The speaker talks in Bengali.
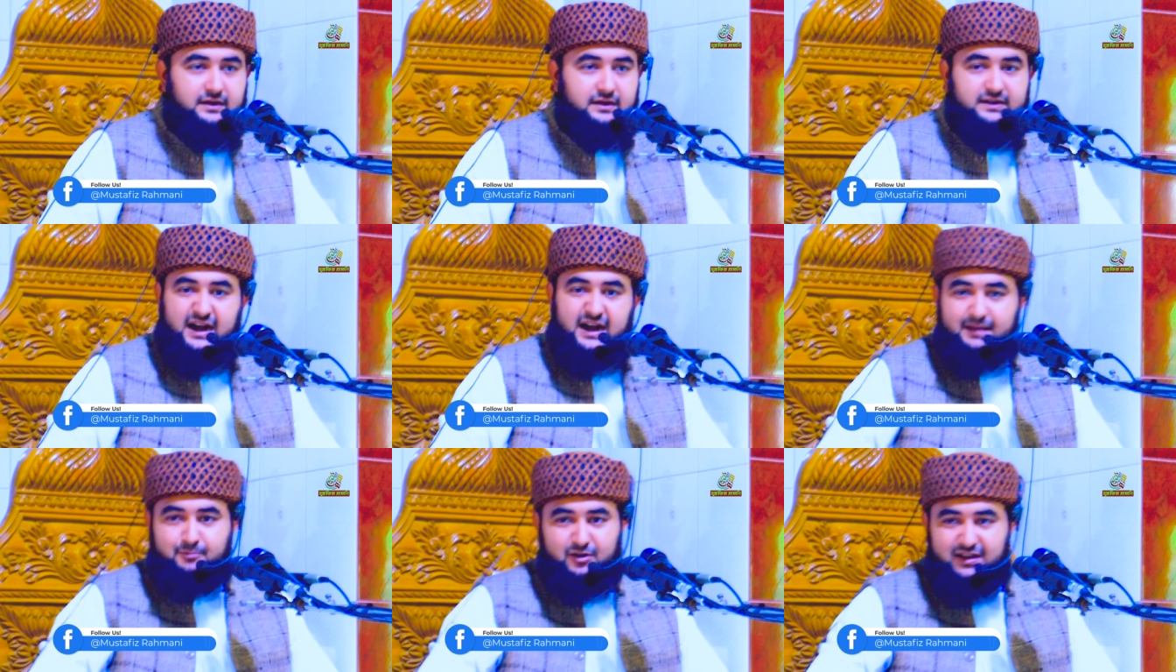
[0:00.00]

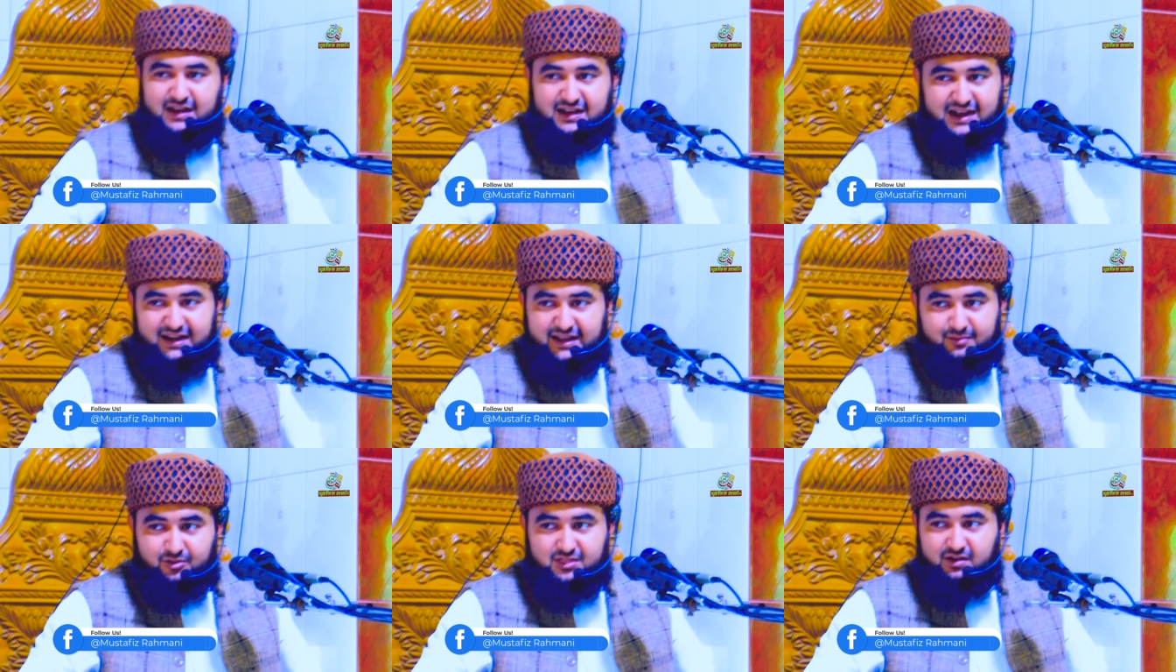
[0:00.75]
ঠাডা পড়ে না কানের
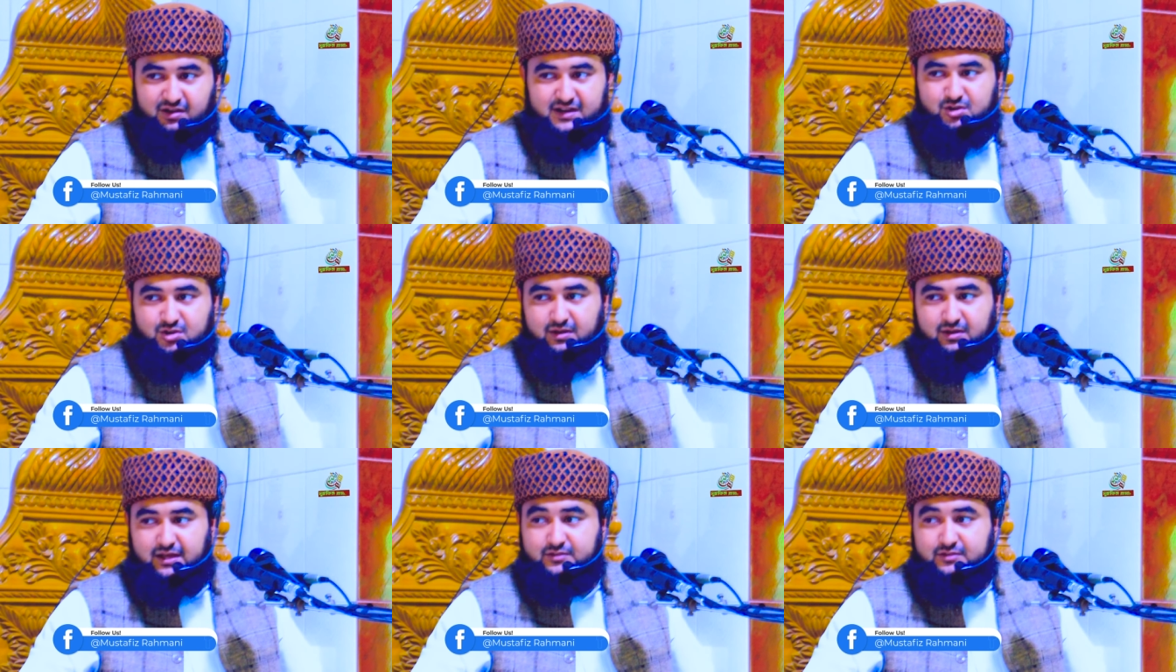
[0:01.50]
মধ্যে অনেক
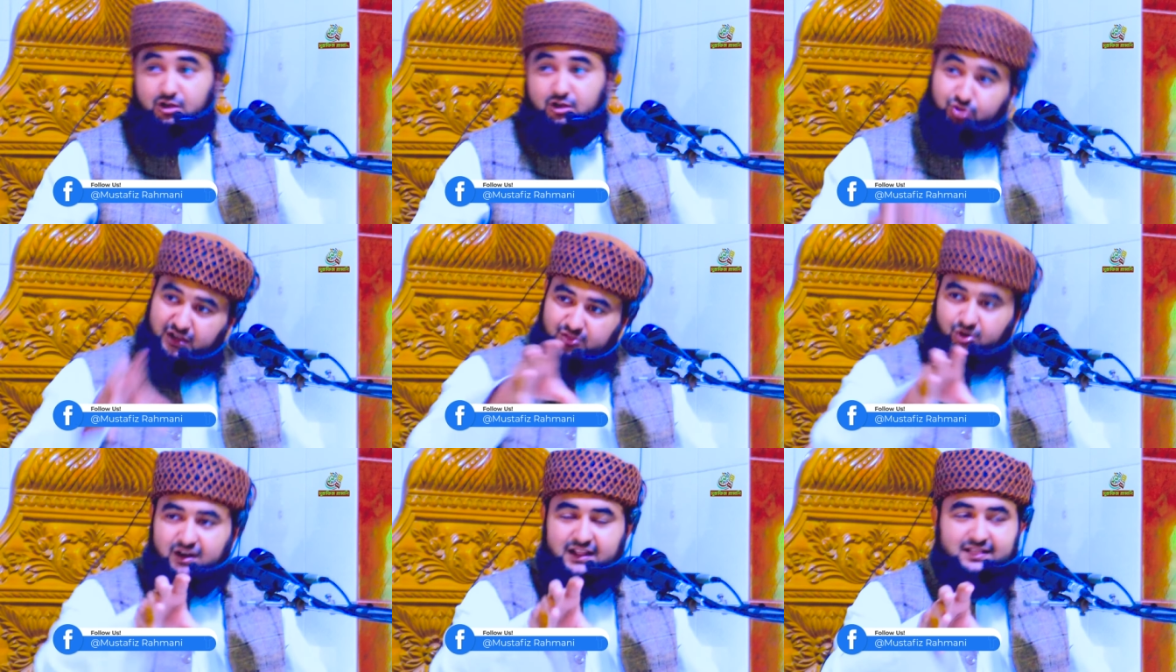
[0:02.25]
সময় যতই
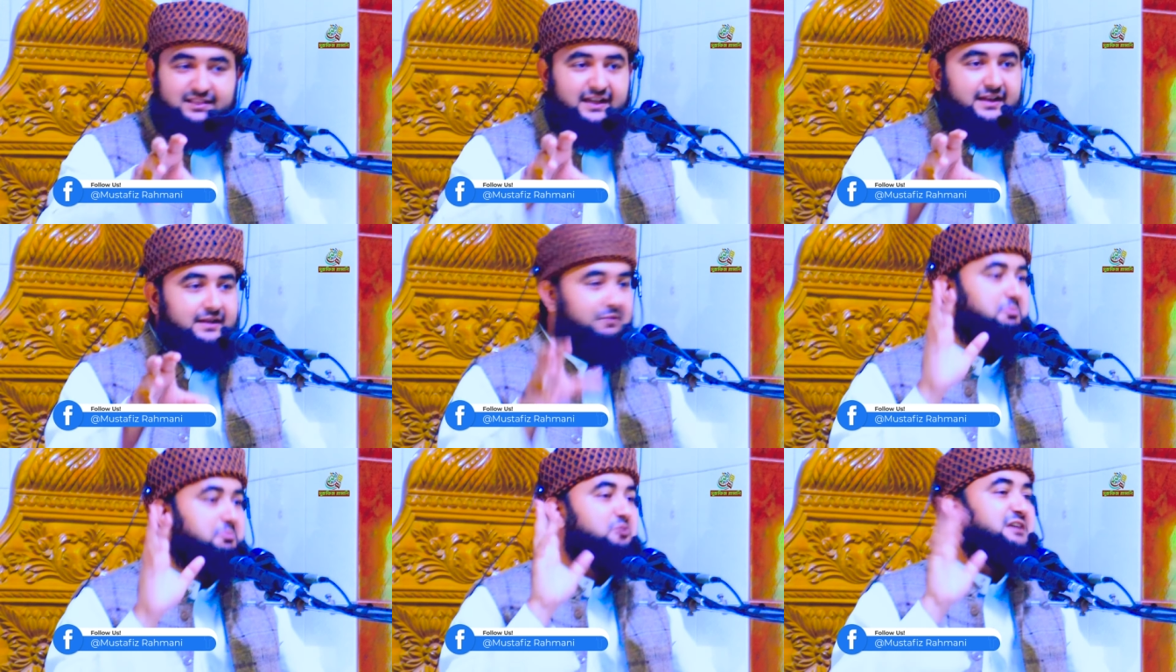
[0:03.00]
দলিল দেন ও
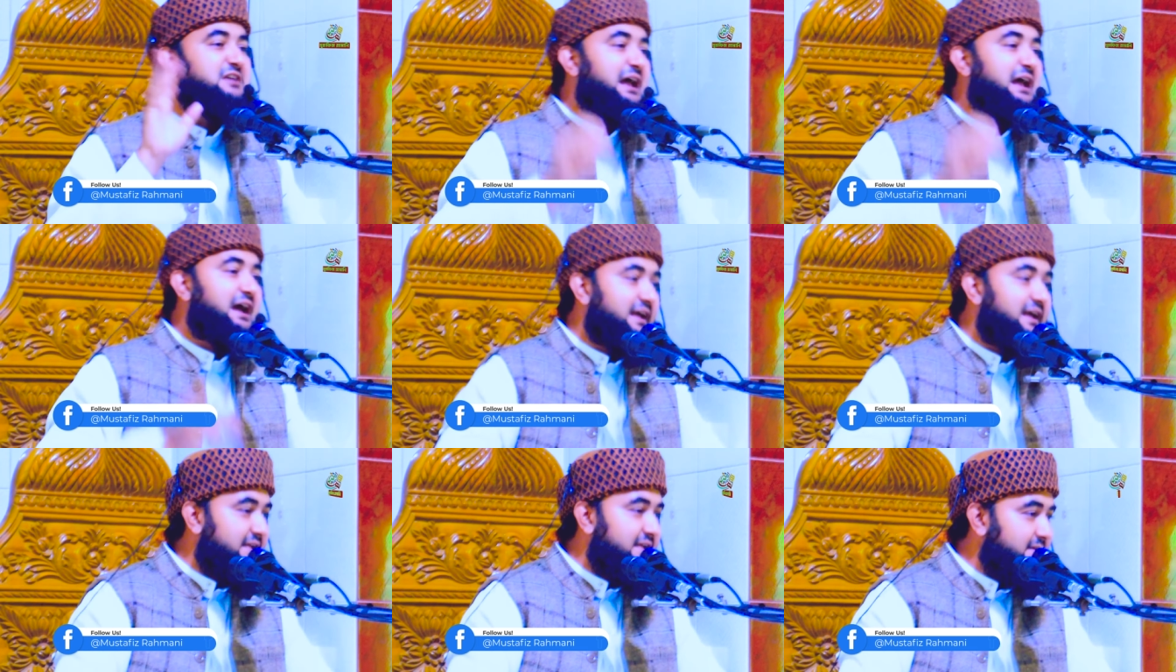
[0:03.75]
বুঝে নাই
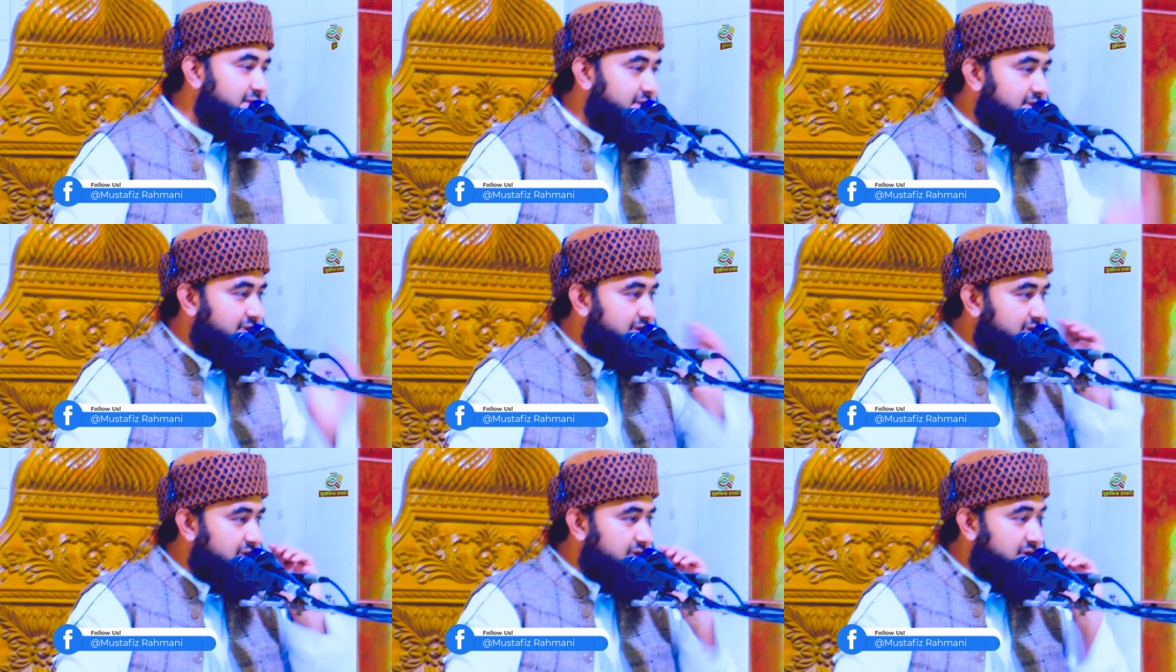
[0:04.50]

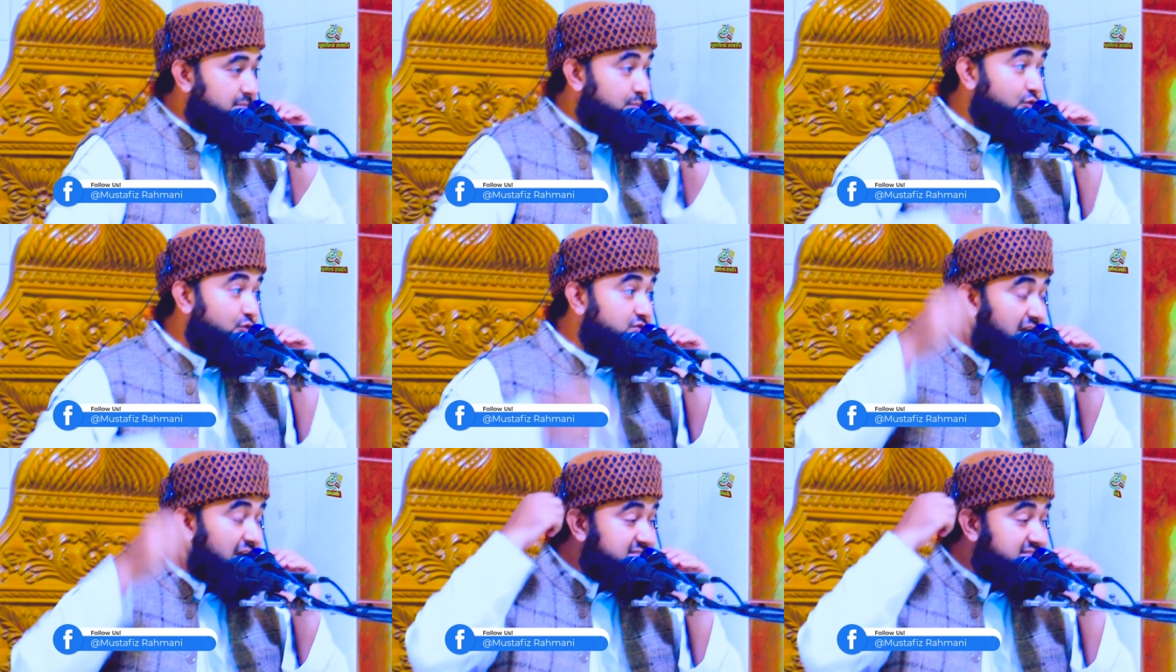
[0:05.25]

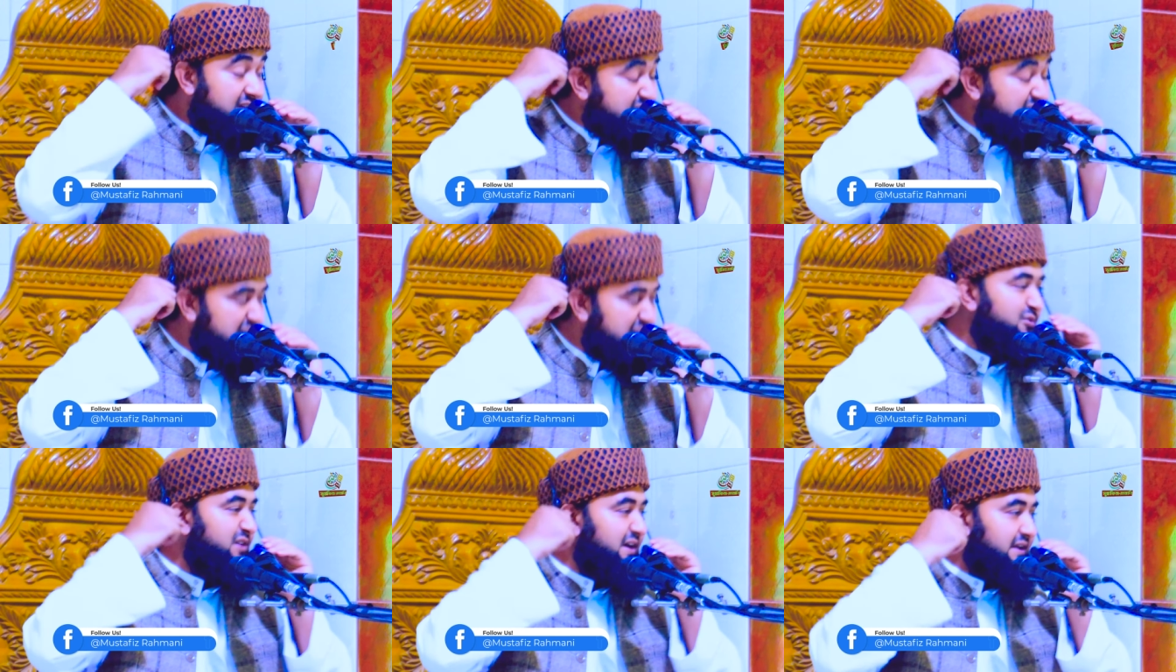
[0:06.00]
বুঝার চেষ্টাও
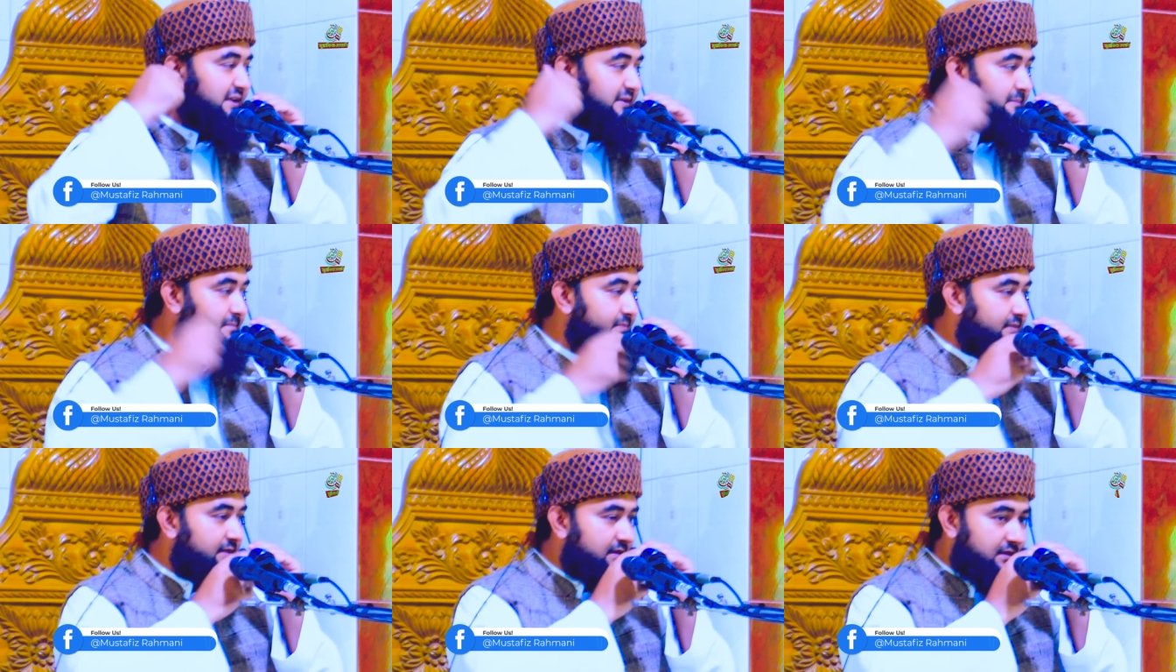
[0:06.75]
নাই
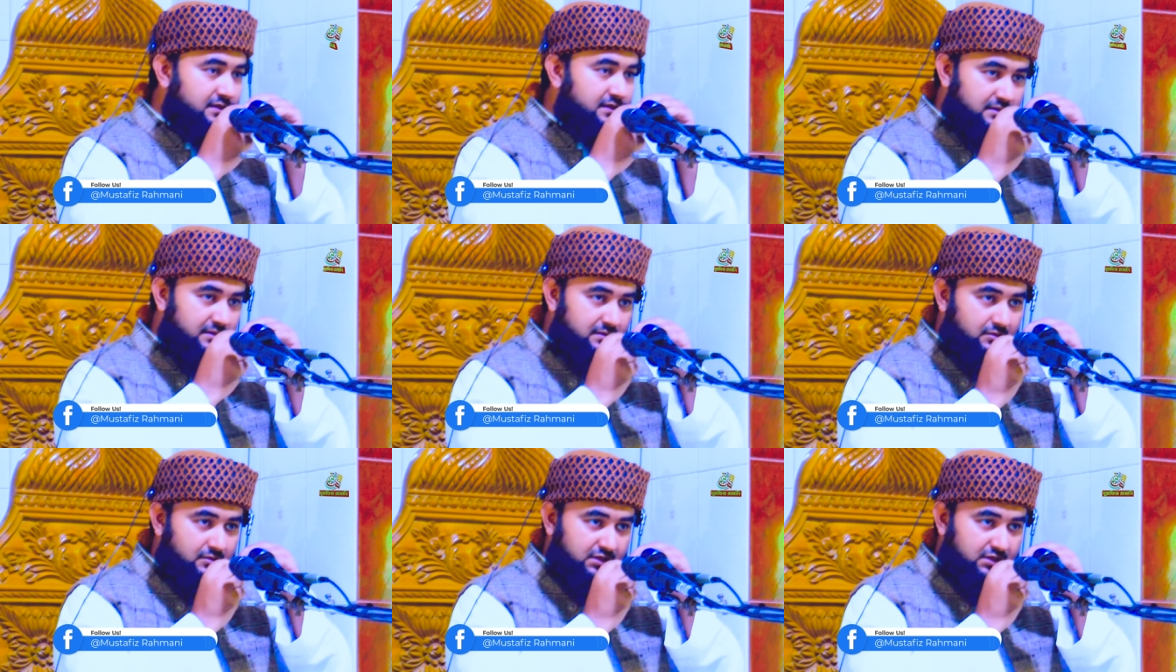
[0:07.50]

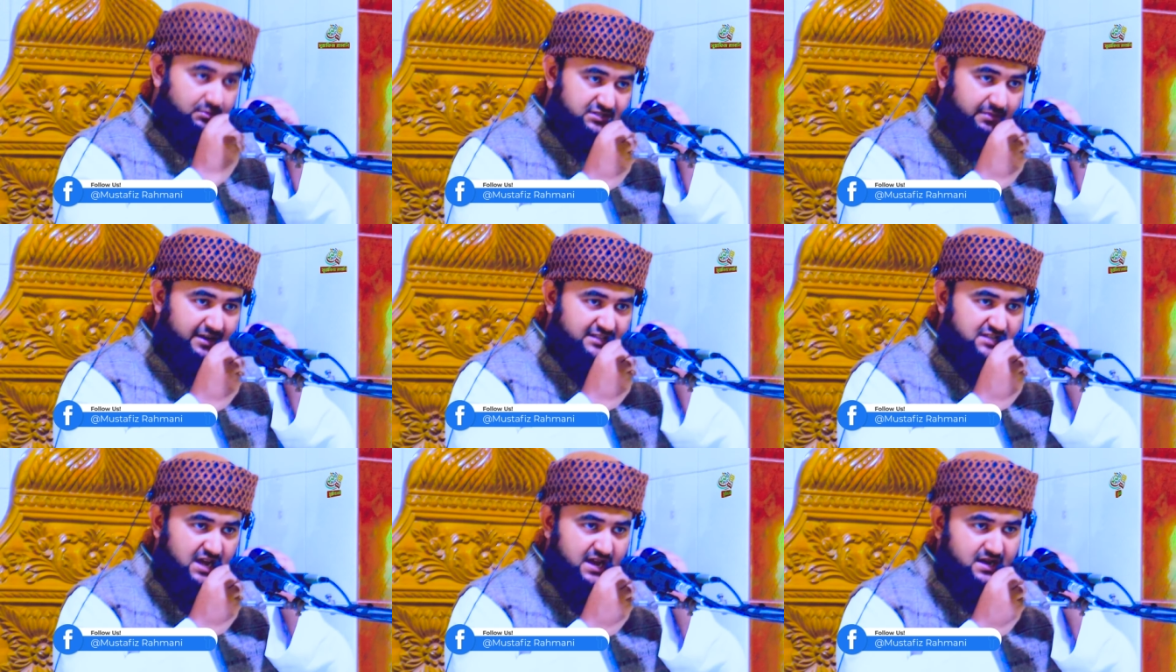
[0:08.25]
কথা বুঝতে
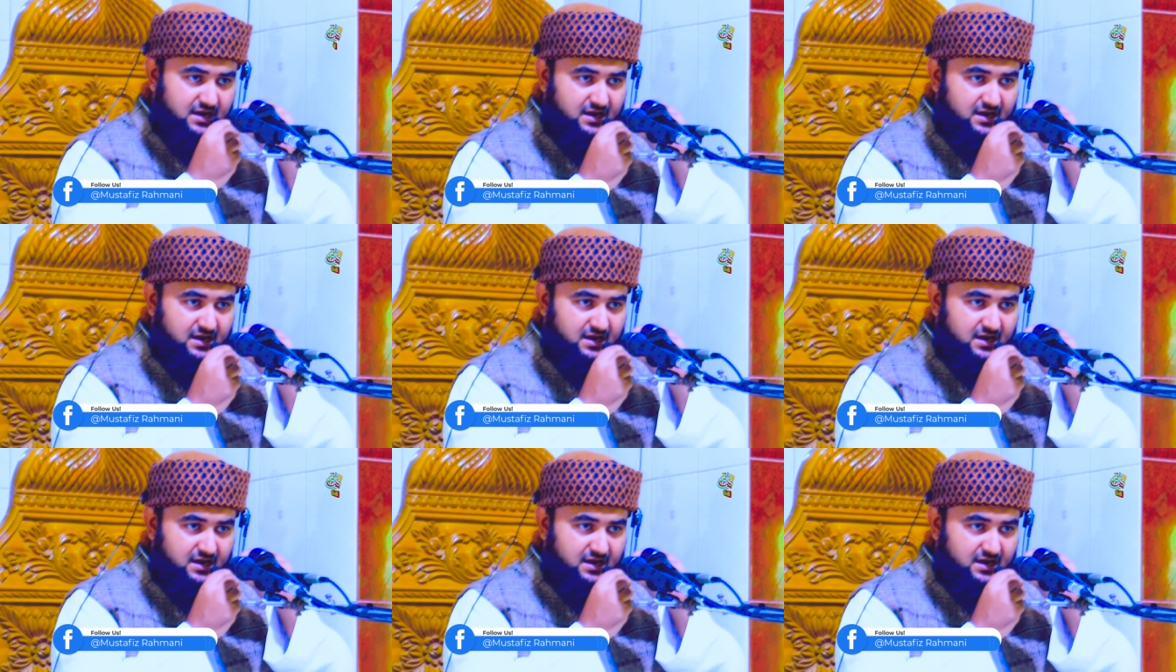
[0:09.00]
পেরেছেন